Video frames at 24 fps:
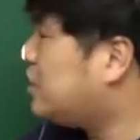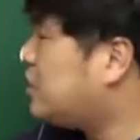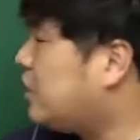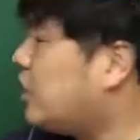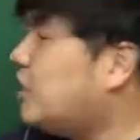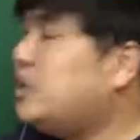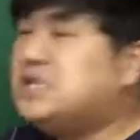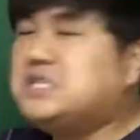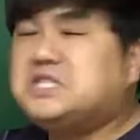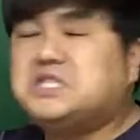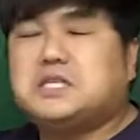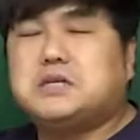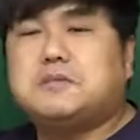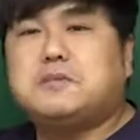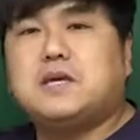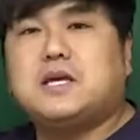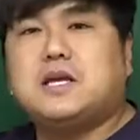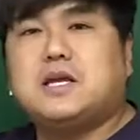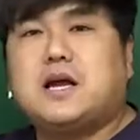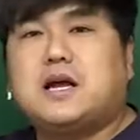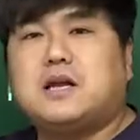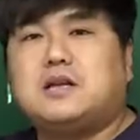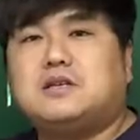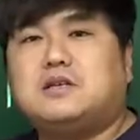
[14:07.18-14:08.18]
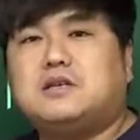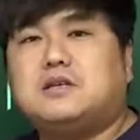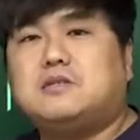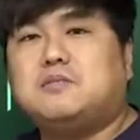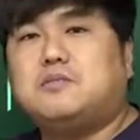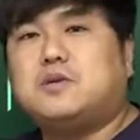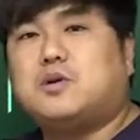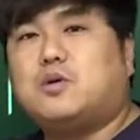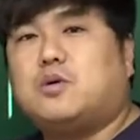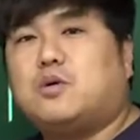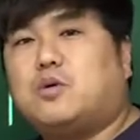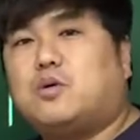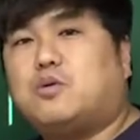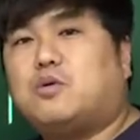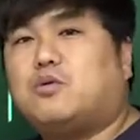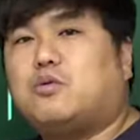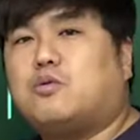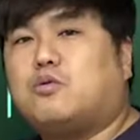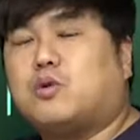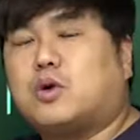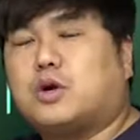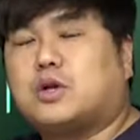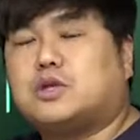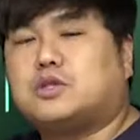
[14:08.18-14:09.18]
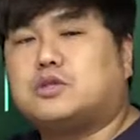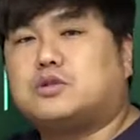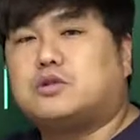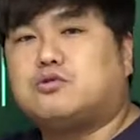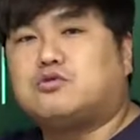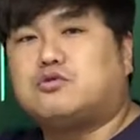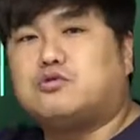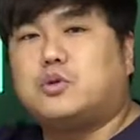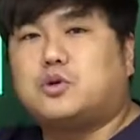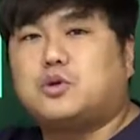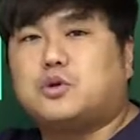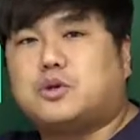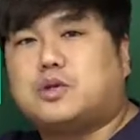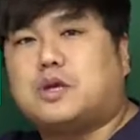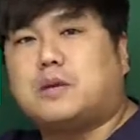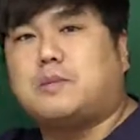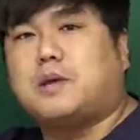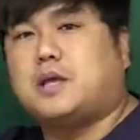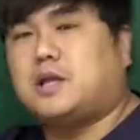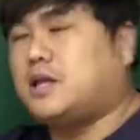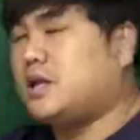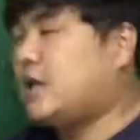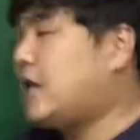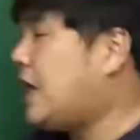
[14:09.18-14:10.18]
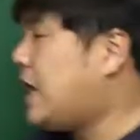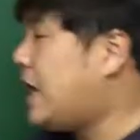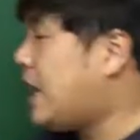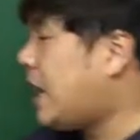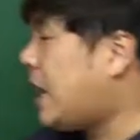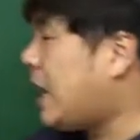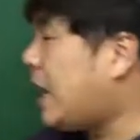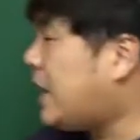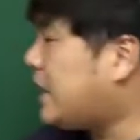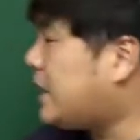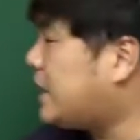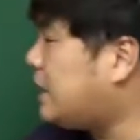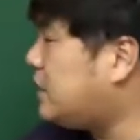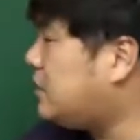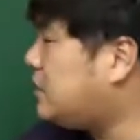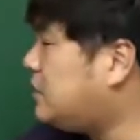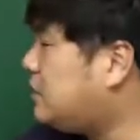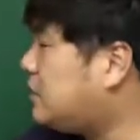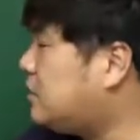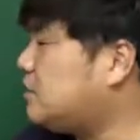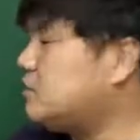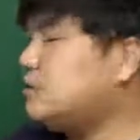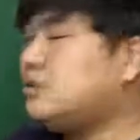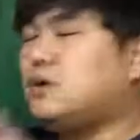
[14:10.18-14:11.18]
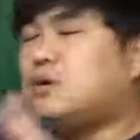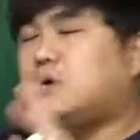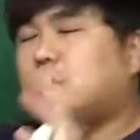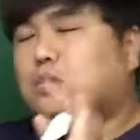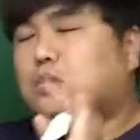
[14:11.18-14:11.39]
열심히라는 의미로 works를 꾸며줬다면 아래에 있는 건